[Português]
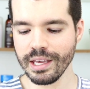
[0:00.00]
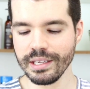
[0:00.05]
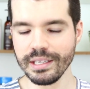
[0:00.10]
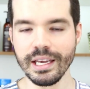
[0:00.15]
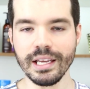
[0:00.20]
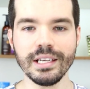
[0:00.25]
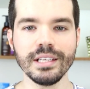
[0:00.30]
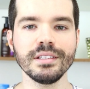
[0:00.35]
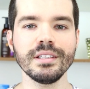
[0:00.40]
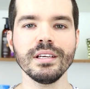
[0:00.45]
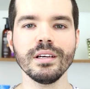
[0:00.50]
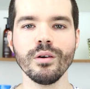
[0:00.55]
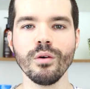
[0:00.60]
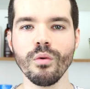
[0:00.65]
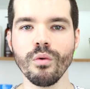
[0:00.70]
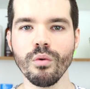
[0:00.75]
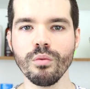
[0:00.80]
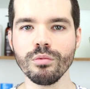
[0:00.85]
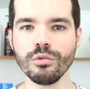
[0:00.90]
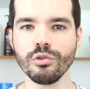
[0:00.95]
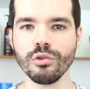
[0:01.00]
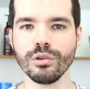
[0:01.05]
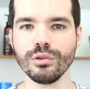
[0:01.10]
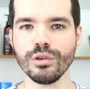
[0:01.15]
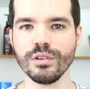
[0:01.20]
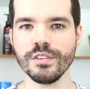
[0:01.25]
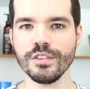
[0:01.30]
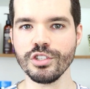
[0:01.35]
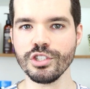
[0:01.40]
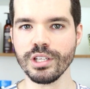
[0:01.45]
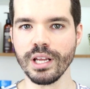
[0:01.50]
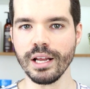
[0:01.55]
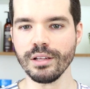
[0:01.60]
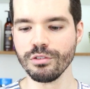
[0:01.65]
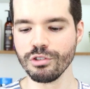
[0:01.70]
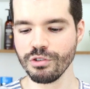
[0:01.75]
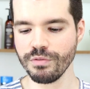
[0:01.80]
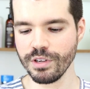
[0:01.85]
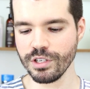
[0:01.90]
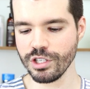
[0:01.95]
E ele tem alguns outros
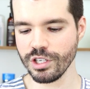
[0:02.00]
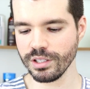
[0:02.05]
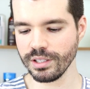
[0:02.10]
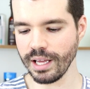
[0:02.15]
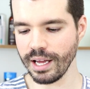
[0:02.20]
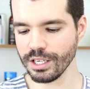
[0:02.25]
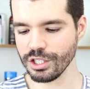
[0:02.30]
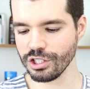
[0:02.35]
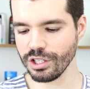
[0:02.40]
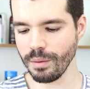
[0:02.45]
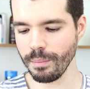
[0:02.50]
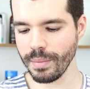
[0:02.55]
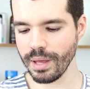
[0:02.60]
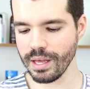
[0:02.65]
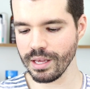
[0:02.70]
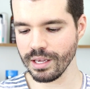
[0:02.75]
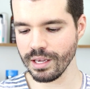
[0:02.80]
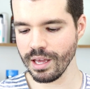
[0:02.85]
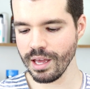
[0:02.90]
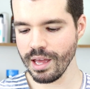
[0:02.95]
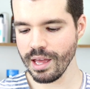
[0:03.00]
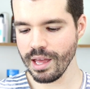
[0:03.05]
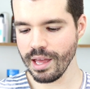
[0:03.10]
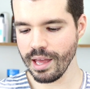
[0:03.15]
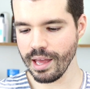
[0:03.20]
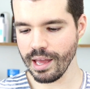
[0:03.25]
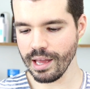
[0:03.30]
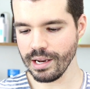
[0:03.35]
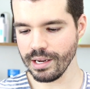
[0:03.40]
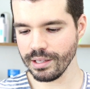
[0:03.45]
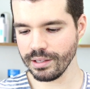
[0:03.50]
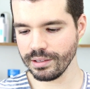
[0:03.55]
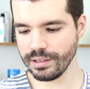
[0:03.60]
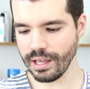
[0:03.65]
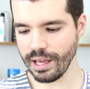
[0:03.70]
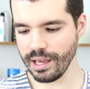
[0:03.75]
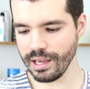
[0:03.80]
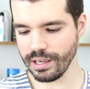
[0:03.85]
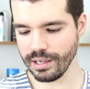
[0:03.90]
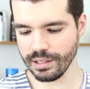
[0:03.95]
extratos vegetais também. Ele
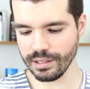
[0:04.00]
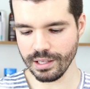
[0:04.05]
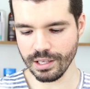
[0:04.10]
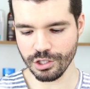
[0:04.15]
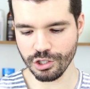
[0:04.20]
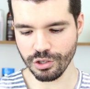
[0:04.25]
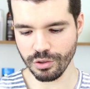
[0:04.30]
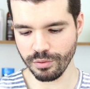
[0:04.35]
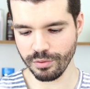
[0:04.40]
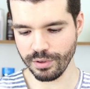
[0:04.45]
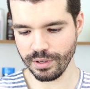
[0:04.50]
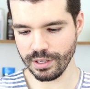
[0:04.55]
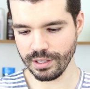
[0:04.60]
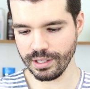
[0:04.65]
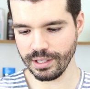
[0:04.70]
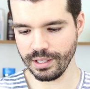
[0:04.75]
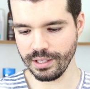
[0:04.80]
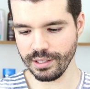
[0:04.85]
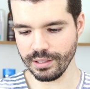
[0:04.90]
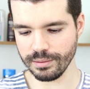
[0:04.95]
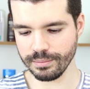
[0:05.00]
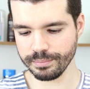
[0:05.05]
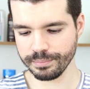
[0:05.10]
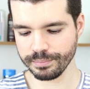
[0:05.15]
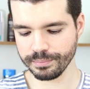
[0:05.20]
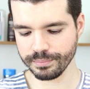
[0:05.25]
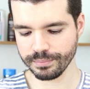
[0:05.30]
tem, deixa eu ver aqui,